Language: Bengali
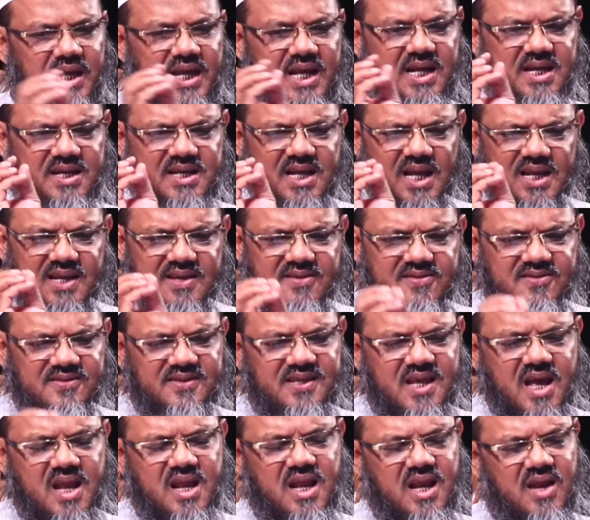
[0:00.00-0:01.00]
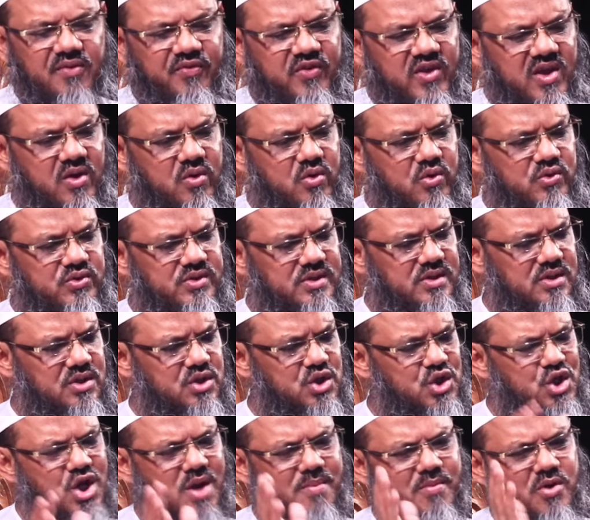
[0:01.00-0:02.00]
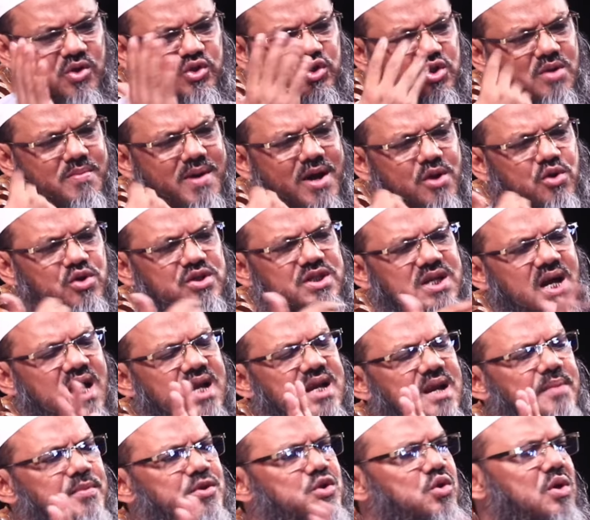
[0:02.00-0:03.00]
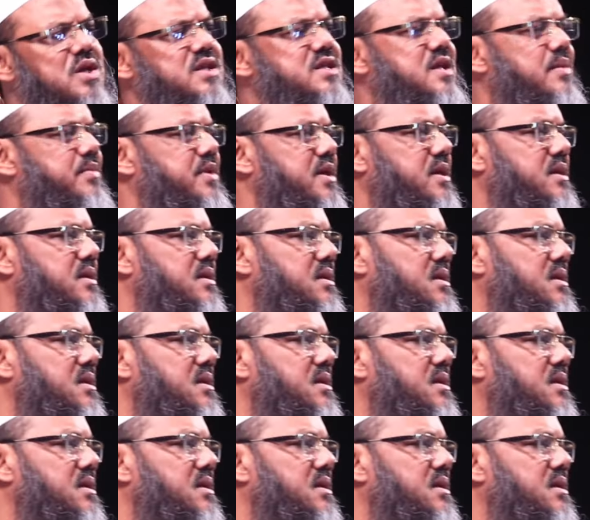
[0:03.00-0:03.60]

ইন্নাল ইনসান আলাফি খুস সমস্ত মানুষ জাহান নামে চলে যাবে